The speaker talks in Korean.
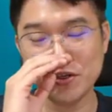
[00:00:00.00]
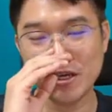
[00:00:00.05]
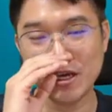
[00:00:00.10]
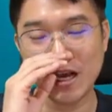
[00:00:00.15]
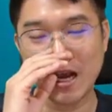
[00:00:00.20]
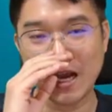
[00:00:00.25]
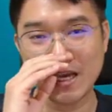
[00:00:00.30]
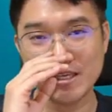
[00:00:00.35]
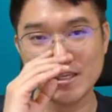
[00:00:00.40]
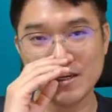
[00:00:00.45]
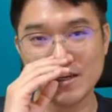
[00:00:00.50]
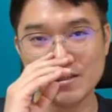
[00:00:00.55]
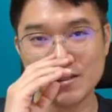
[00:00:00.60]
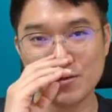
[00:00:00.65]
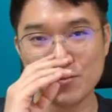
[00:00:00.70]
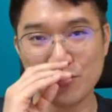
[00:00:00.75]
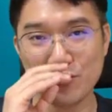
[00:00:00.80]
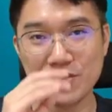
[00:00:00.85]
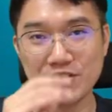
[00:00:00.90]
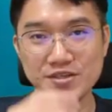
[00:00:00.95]
이게 강의를
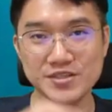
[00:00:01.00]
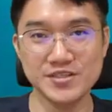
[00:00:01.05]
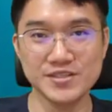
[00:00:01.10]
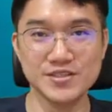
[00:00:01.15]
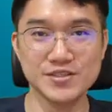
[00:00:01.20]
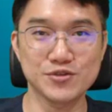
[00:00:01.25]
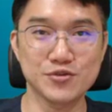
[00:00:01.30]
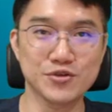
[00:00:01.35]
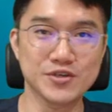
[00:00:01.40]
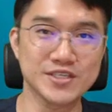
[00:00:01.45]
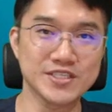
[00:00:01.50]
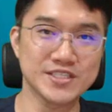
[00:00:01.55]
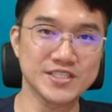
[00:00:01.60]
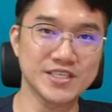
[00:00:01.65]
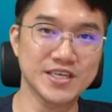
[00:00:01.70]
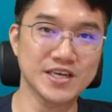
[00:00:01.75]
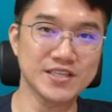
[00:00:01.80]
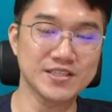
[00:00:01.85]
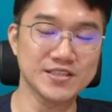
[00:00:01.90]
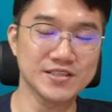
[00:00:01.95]
하다 보면은 또 그
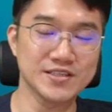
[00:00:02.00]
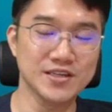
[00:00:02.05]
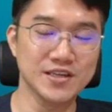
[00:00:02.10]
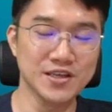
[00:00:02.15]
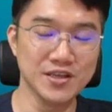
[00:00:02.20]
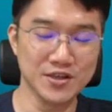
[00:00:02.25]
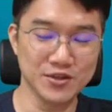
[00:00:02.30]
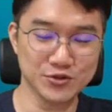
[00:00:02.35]
시간을